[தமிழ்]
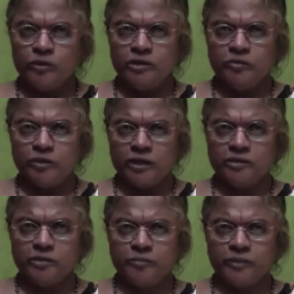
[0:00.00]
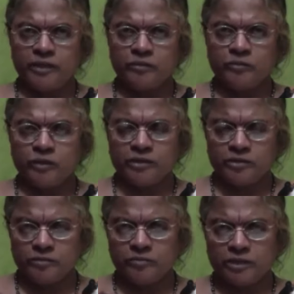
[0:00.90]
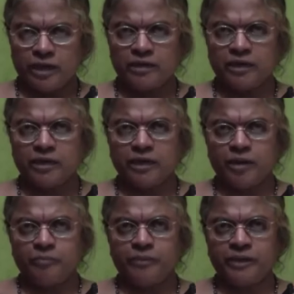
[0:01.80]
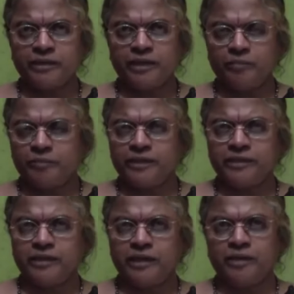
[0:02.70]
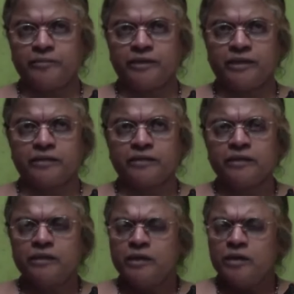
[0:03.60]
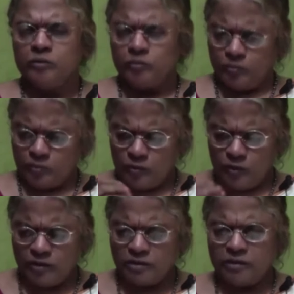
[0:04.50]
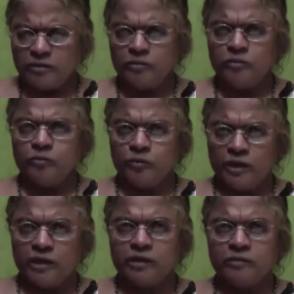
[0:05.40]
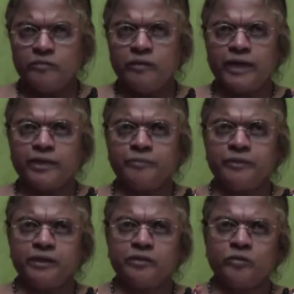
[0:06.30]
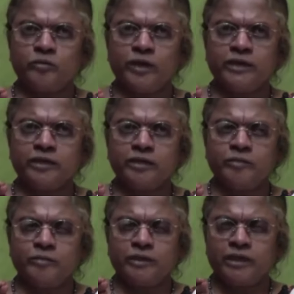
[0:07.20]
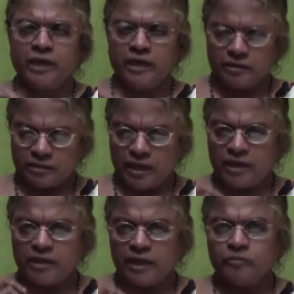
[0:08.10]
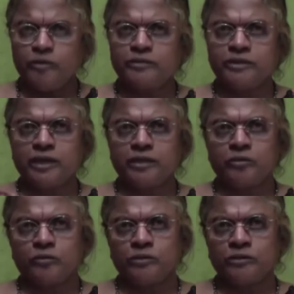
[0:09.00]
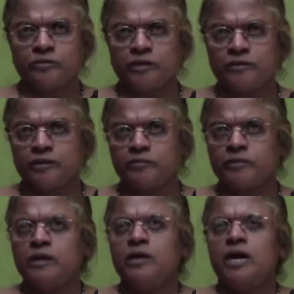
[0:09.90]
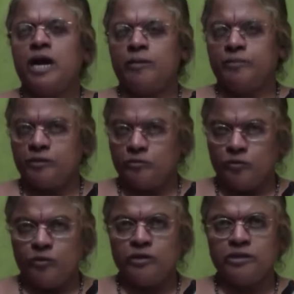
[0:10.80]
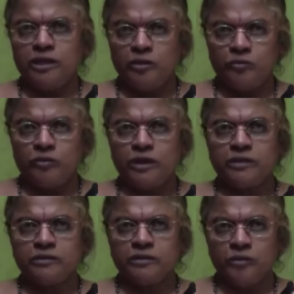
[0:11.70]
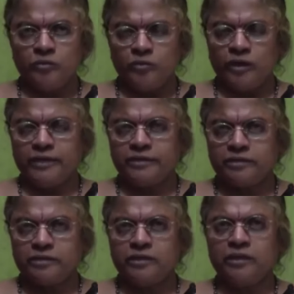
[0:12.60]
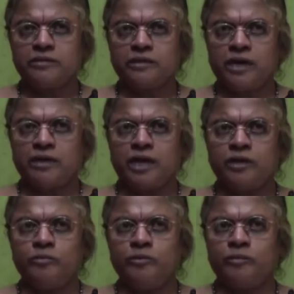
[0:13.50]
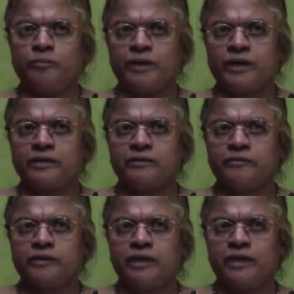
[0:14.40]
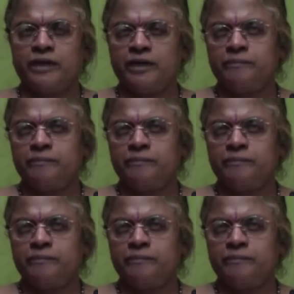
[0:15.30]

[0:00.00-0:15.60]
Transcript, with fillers: ஓதி உணர்ந்தும் பிறர் குறைத்தும் தானடங்கா பேதையில் பேதையில் அப்படின்னாரு ஓதணும் உணரணும் அதை பிறருக்கு உரைக்கணும் அப்படின்னா தான் அனுபவத்தில் அதை கொண்டுட்டு வர வேண்டும் அப்படி ஓதி உணர்ந்து உரைத்து தான் அனுபவப்படாதவர்கள்